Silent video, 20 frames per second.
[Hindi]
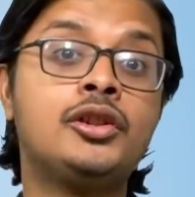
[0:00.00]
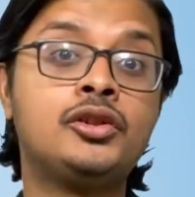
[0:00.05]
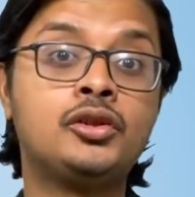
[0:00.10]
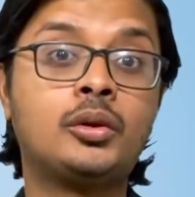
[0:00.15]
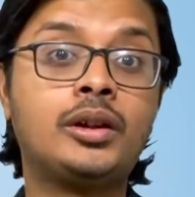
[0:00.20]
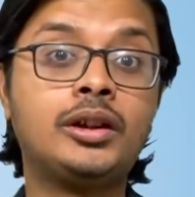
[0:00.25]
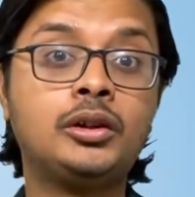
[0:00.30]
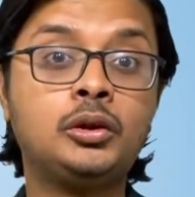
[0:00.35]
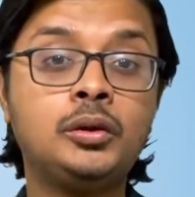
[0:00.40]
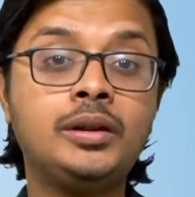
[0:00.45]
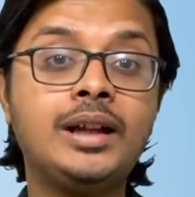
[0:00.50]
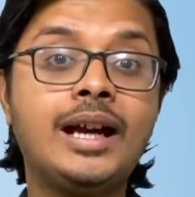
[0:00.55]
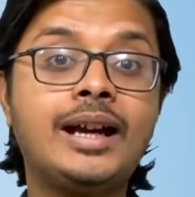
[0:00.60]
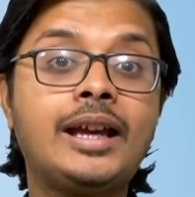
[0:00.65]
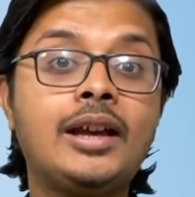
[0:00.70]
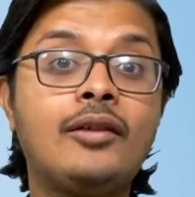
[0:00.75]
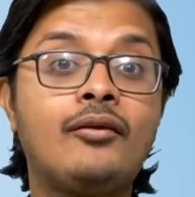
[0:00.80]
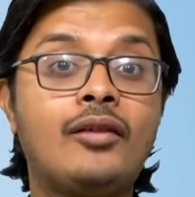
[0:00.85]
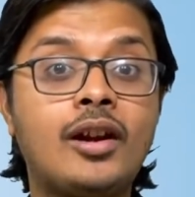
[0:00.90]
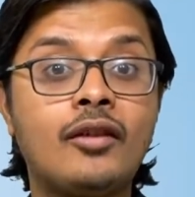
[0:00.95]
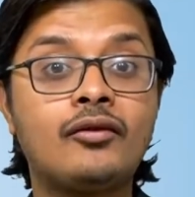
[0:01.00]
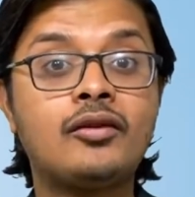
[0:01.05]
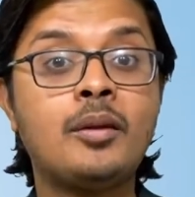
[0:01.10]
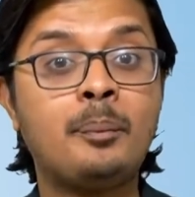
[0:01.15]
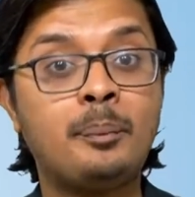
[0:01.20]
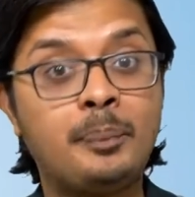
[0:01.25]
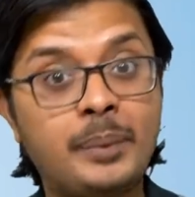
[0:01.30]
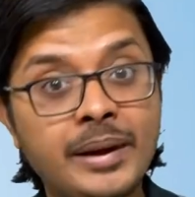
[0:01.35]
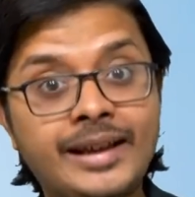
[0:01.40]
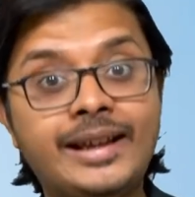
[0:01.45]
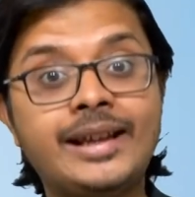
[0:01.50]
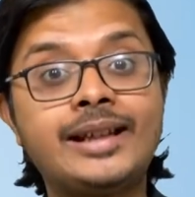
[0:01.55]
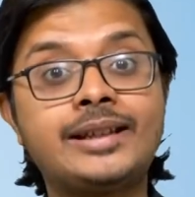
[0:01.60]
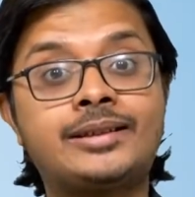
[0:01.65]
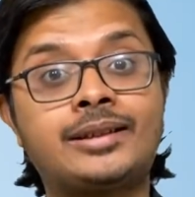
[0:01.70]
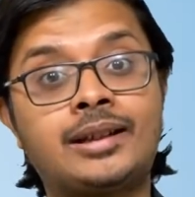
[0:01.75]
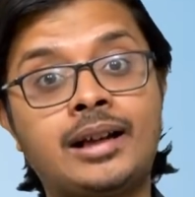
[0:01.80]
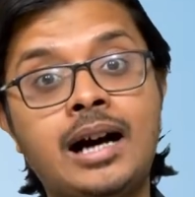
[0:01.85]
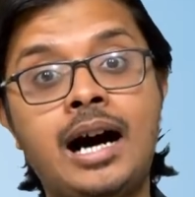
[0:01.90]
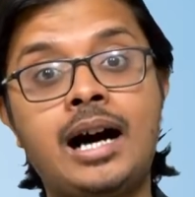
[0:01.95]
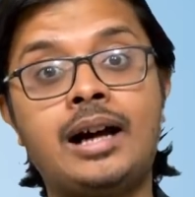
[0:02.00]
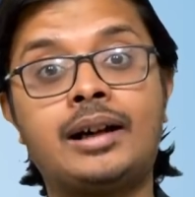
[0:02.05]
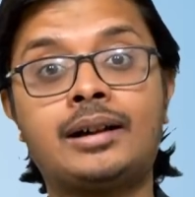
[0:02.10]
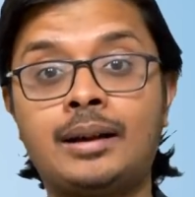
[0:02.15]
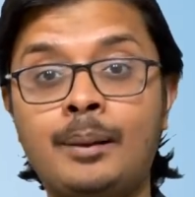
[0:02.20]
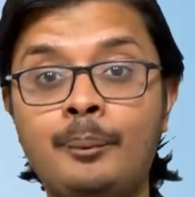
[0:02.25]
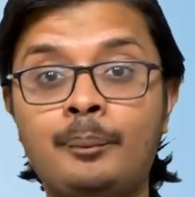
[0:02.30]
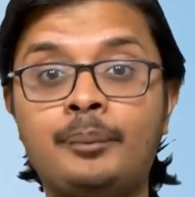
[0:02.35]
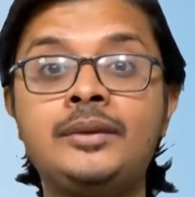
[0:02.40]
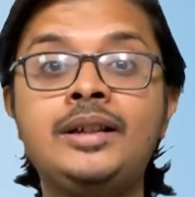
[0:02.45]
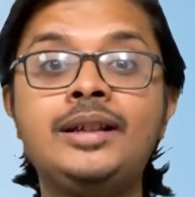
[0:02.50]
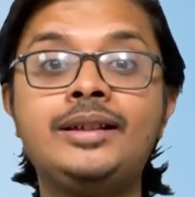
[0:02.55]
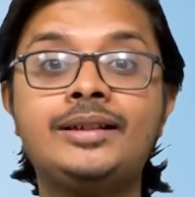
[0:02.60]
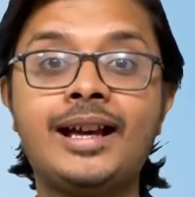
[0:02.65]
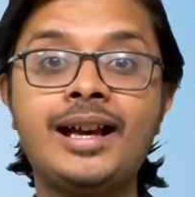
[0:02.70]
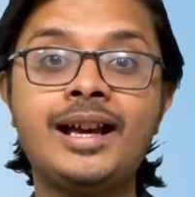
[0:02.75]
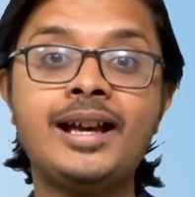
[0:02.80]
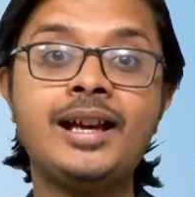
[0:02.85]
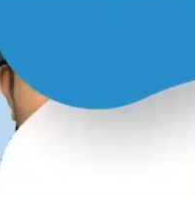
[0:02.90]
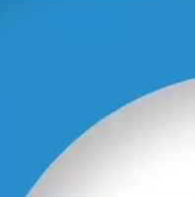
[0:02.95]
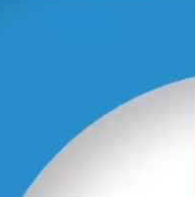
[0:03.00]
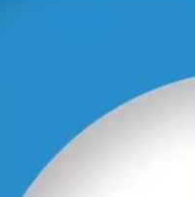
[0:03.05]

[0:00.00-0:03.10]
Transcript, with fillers: जो कि दुनिया की वन ऑफ द बिगेस्ट कार कंपनीज है